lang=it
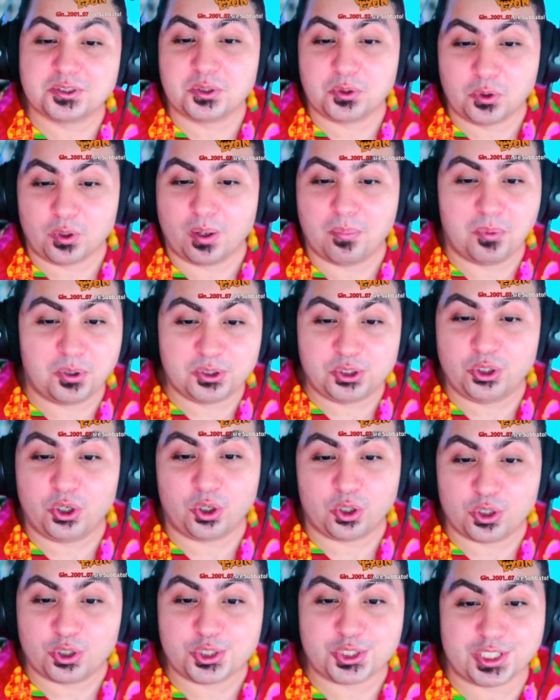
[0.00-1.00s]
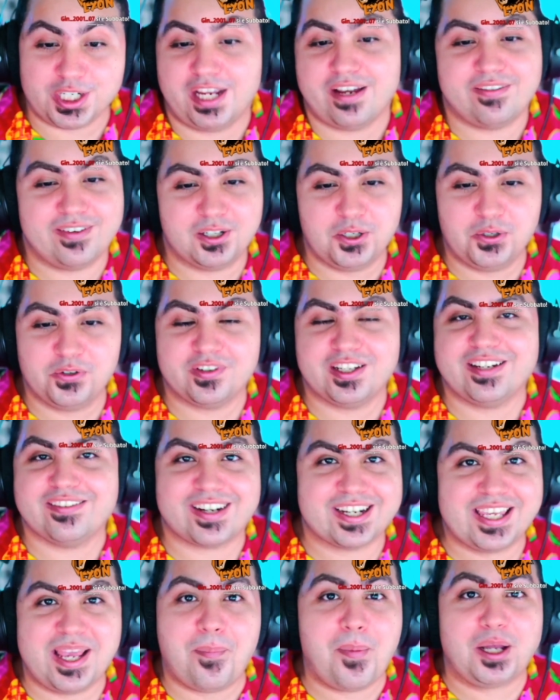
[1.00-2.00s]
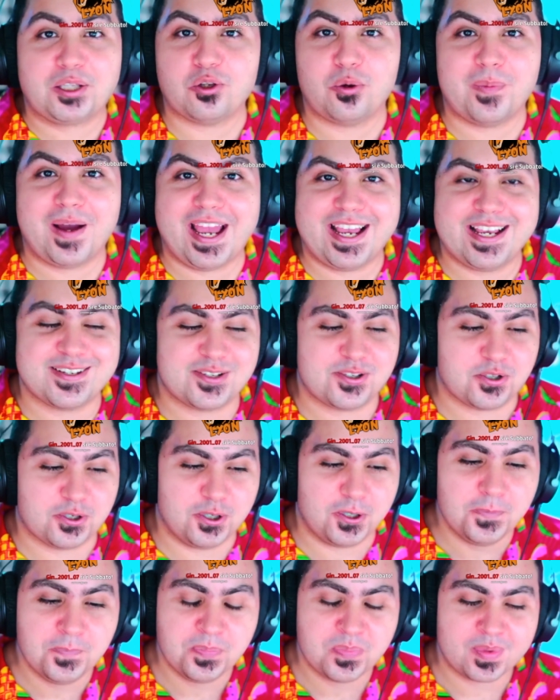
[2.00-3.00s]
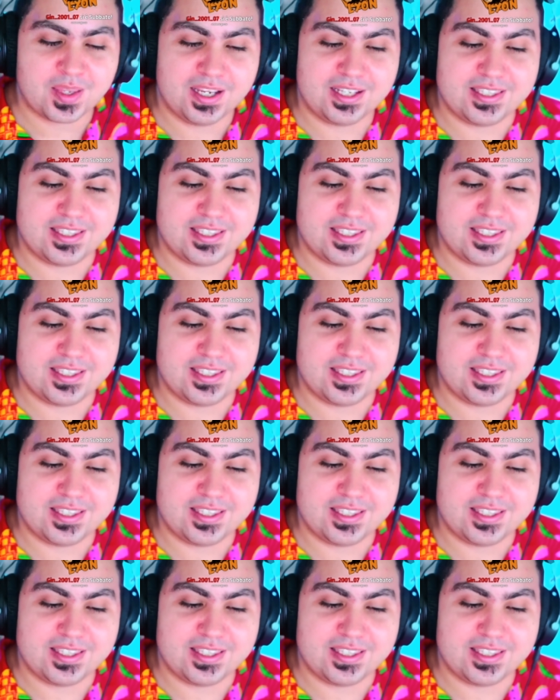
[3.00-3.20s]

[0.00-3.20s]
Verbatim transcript: Sono sicuro che molti lo conoscevano, veniva chiamato maestro